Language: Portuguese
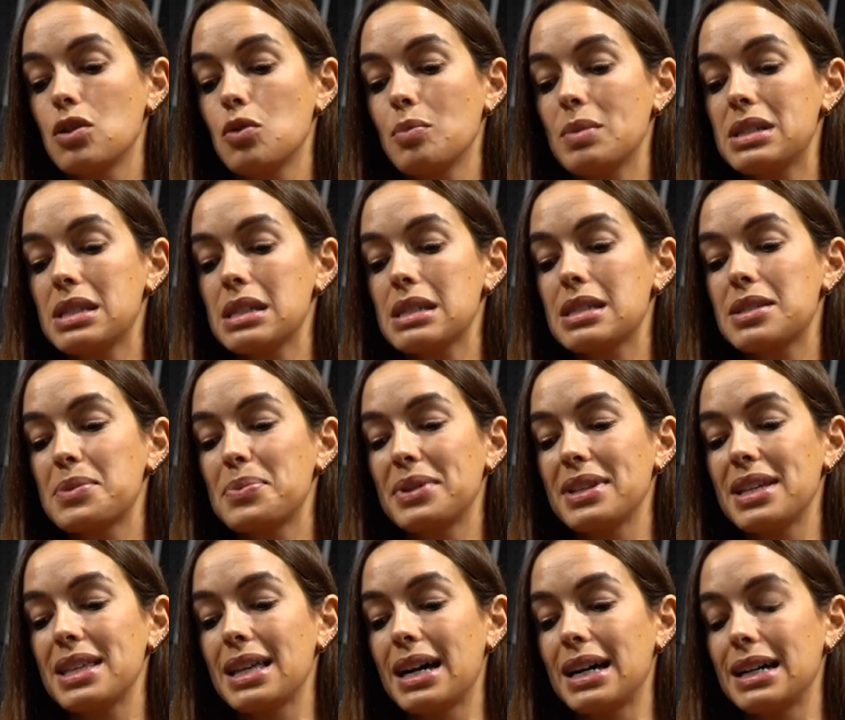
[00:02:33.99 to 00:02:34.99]
com uma
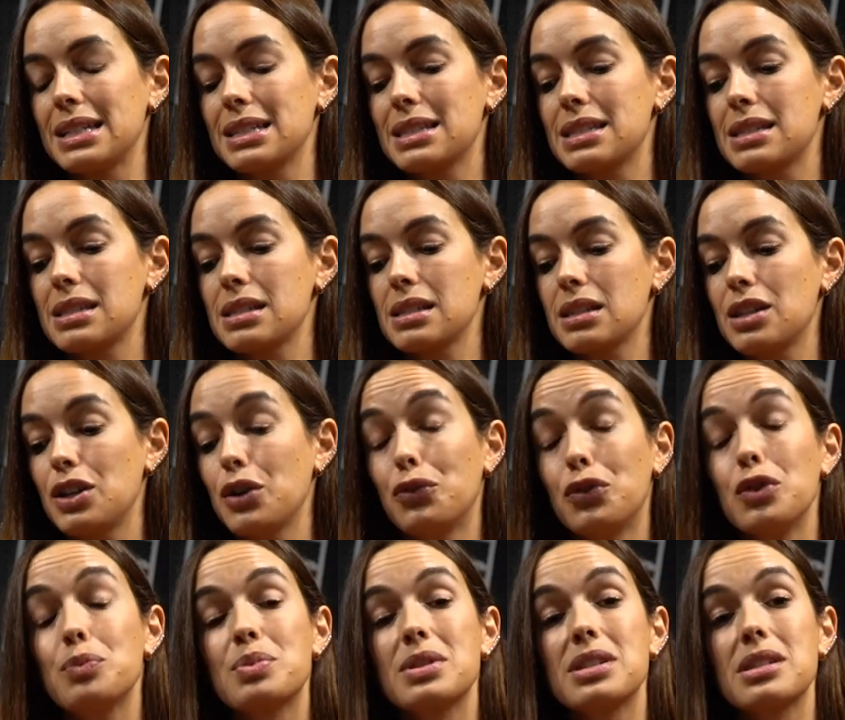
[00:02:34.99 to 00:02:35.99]
sensibilidade que eu
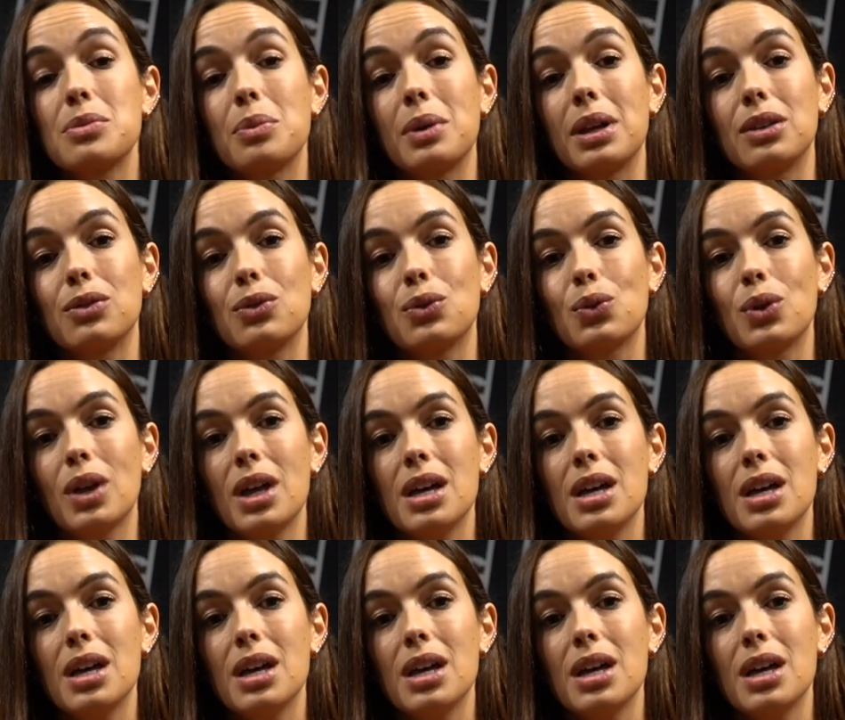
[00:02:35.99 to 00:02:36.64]
fui percebendo